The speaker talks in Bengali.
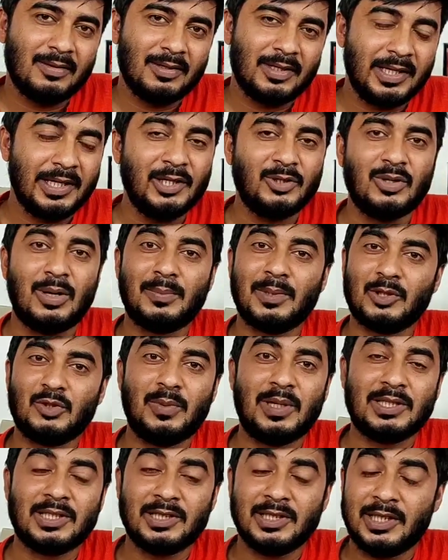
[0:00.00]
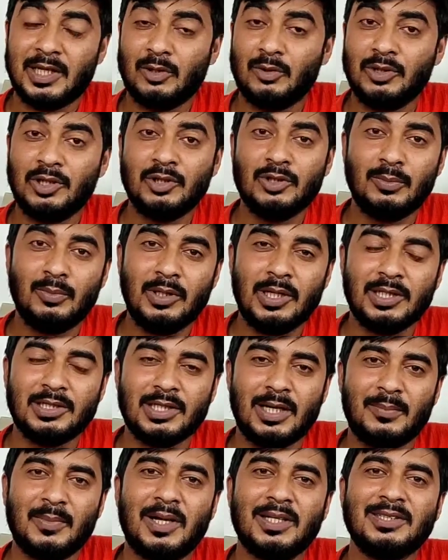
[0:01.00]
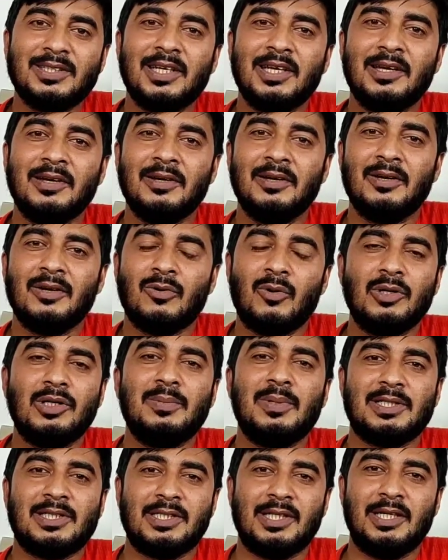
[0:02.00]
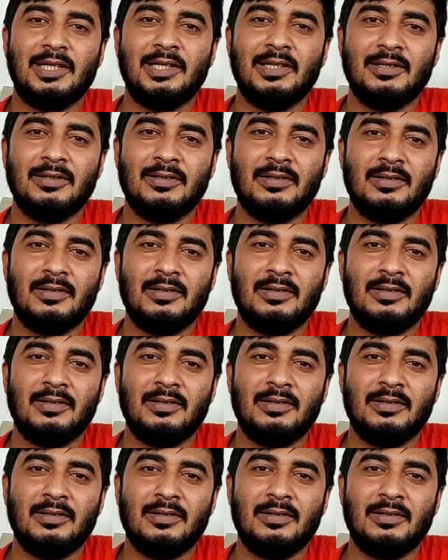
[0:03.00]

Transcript: ঠিকই তো আমরা তো ভাষা শিক্ষার ঐতিহ্য ভুলিয়াছি আমরা আজকে কটি ভাষা জানি